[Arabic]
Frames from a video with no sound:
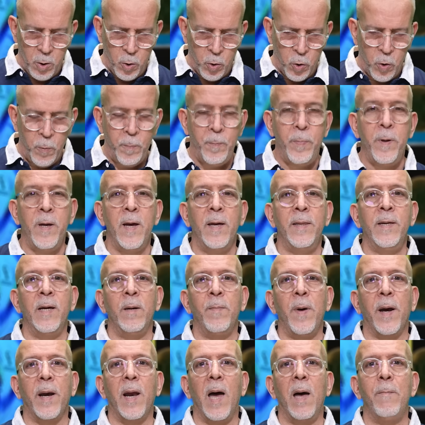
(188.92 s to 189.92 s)
الأوروبي هذه
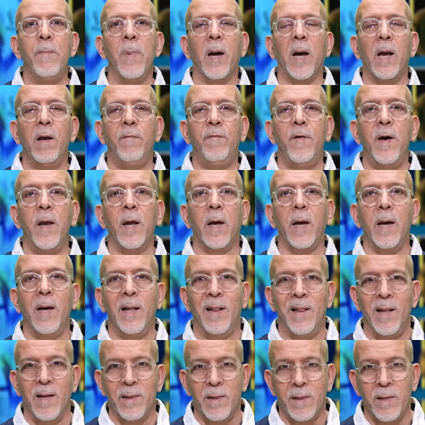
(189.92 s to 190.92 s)
المرة عمق الفارق
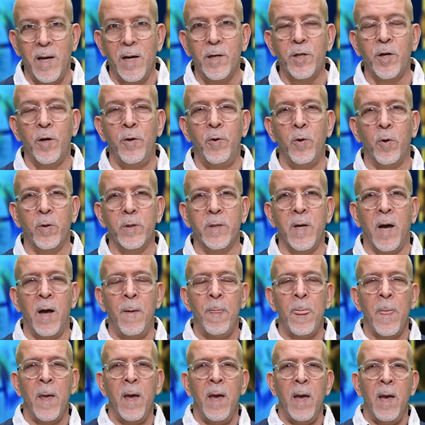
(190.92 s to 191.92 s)
إلى 13
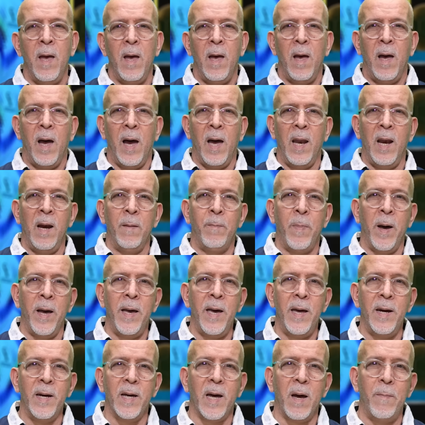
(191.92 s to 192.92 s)
نقطة على
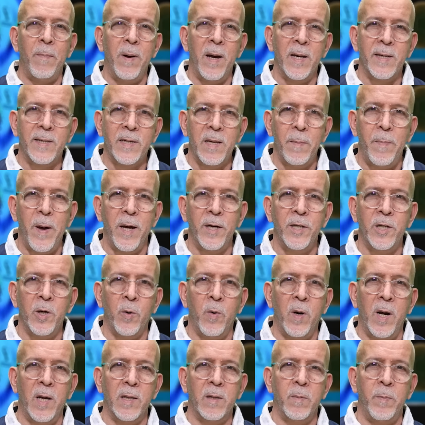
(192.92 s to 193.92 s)
البايرن قبل سبع
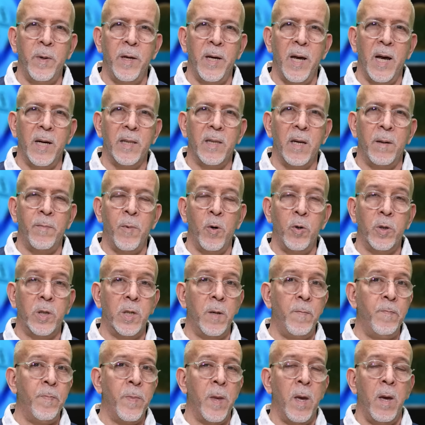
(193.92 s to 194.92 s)
جولات من نهاية
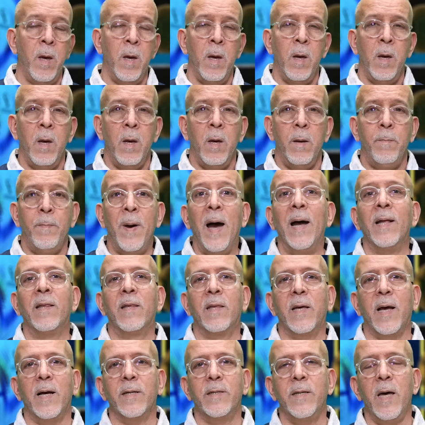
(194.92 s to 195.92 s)
الموسم
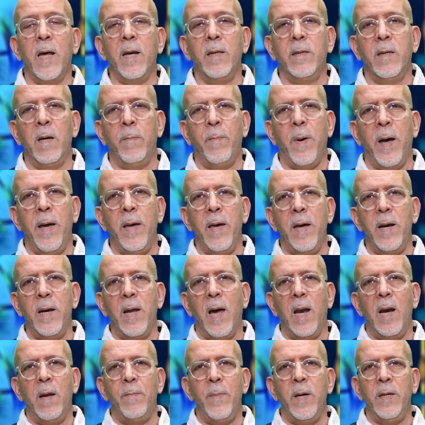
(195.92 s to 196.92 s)
بعد خسارة
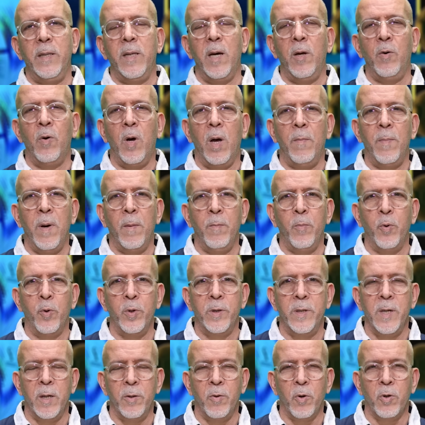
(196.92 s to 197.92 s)
البايرن على ميدانه أمام
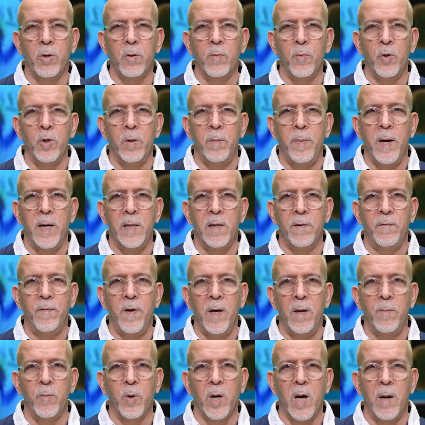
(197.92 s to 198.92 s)
بروسيا دورتموند
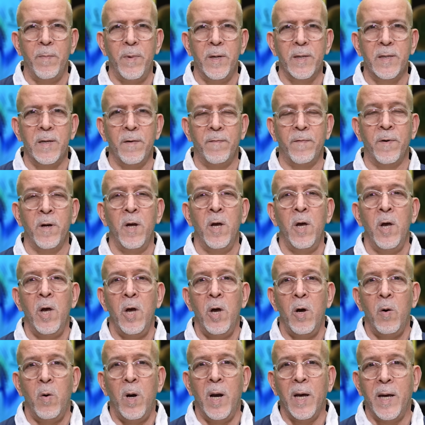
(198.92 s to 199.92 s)
بهدفين مقابل صفر
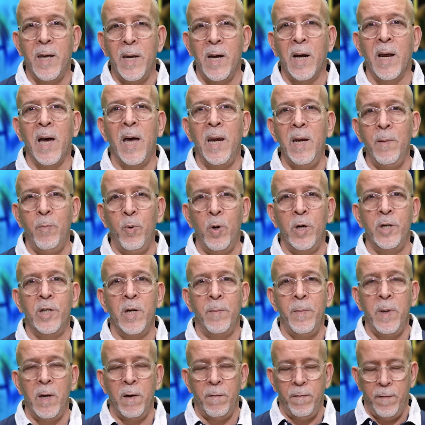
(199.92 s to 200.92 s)
ولكن الغريب
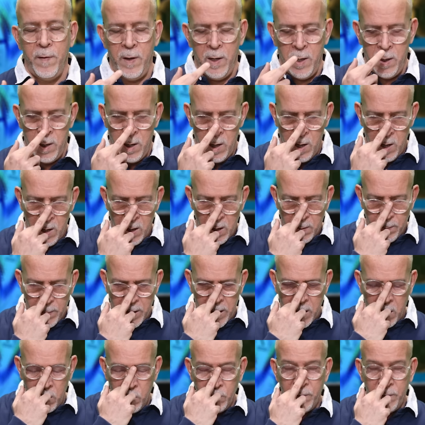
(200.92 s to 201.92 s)
والجميل في بايرن